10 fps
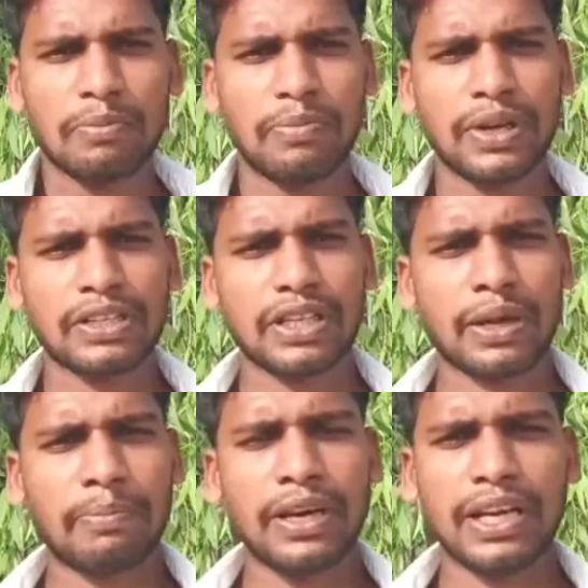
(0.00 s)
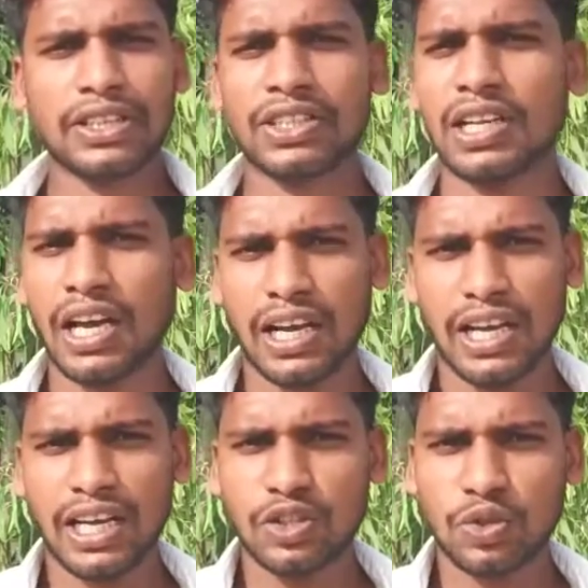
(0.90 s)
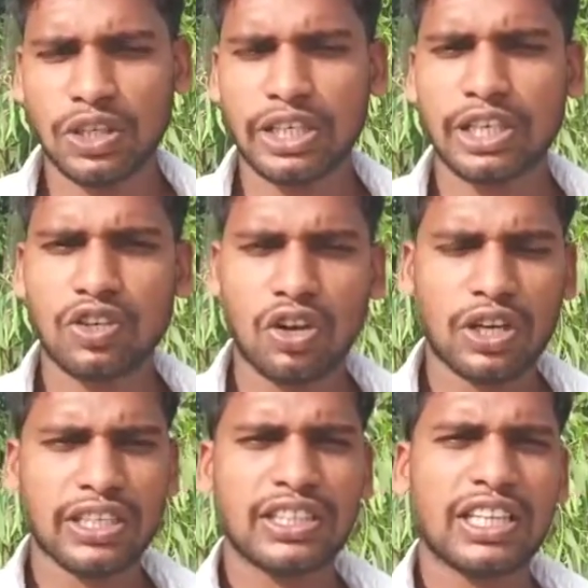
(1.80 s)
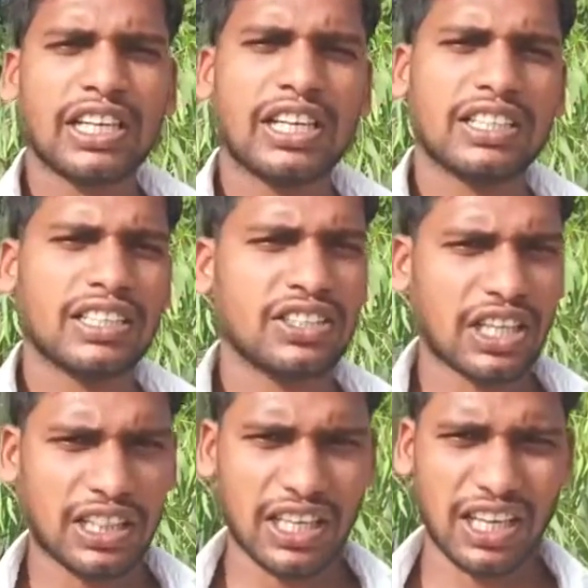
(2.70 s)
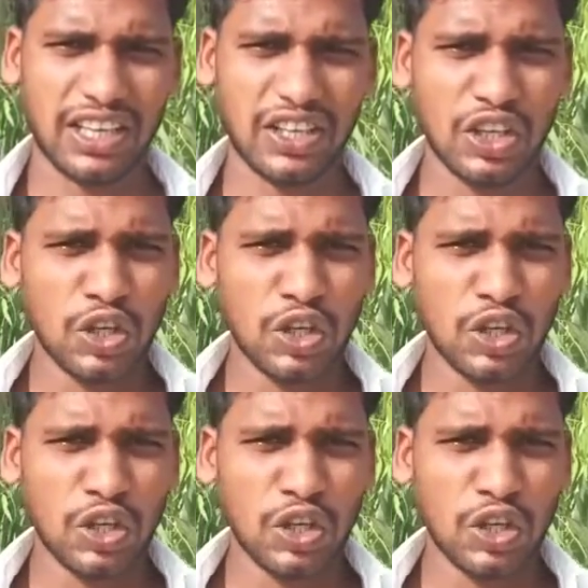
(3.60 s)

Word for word: बेस्ट एप्लीकेशन आ गया है जो कि टिकटॉक के ही तरीके से चलता है